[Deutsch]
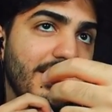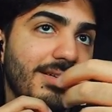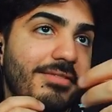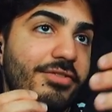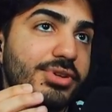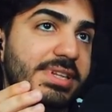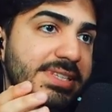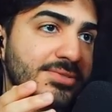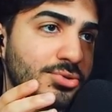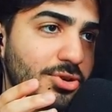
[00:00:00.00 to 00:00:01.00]
wird
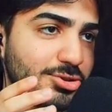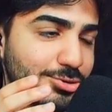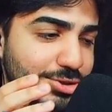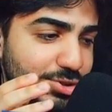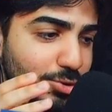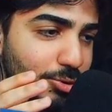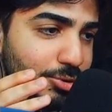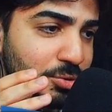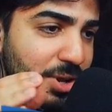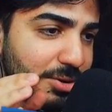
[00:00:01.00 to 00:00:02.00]
das nur noch so ein
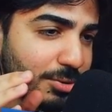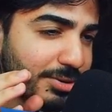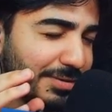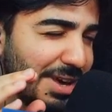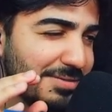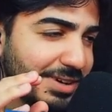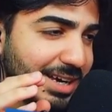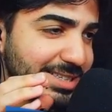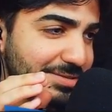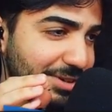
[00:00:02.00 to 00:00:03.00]
Solo-Track und werden wir
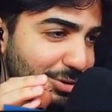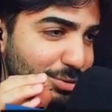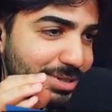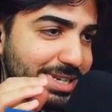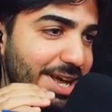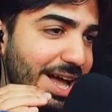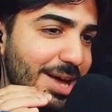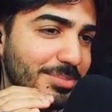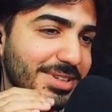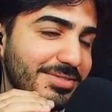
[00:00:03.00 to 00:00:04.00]
ein, zwei Künstler
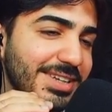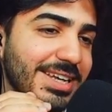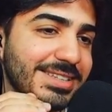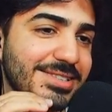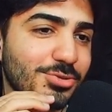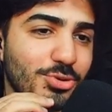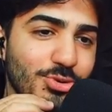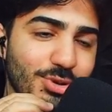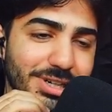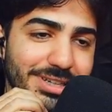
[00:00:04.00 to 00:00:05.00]
haben, die wir dann
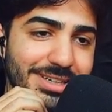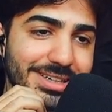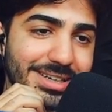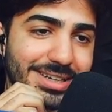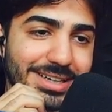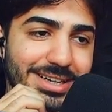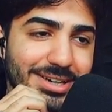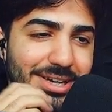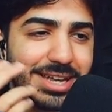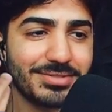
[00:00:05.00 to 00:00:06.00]
so, äh,
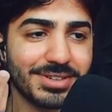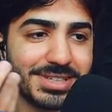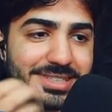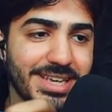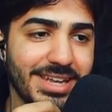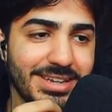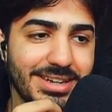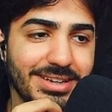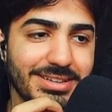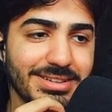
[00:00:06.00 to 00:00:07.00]
ja, die wir nicht kennen?
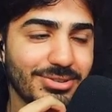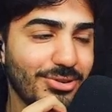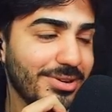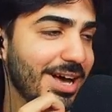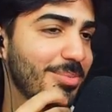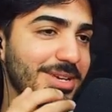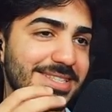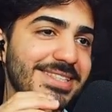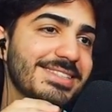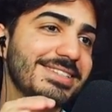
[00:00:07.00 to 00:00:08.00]
Aber
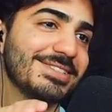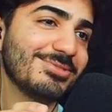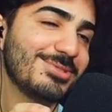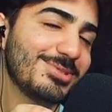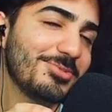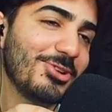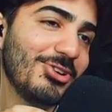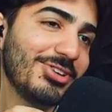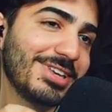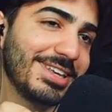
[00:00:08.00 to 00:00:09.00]
es ist nicht so, zum
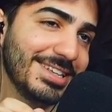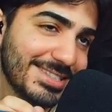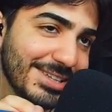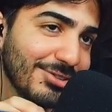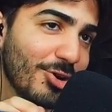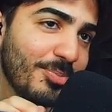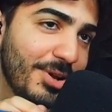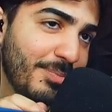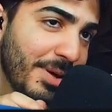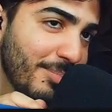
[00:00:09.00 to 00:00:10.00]
Glück. Hier sind nochmal
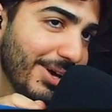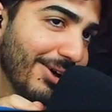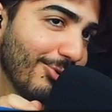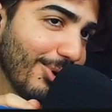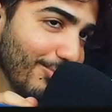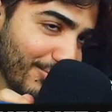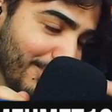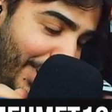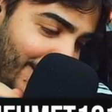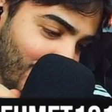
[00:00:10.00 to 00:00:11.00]
Member auch auf
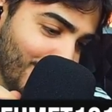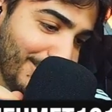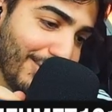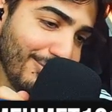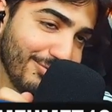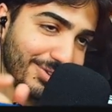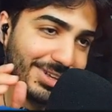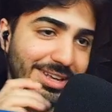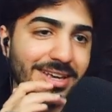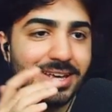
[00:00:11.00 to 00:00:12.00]
dem Album drauf.
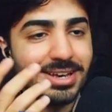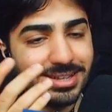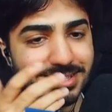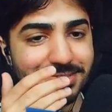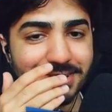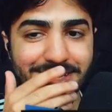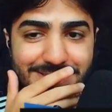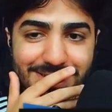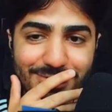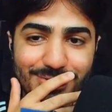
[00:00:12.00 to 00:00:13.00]
Deswegen
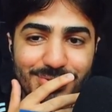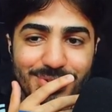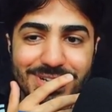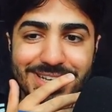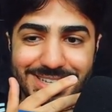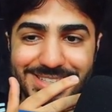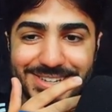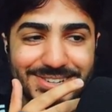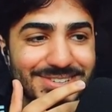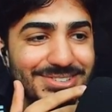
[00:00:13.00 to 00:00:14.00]
ist auch cool. Ist
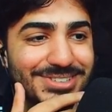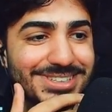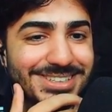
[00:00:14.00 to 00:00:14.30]
auch cool.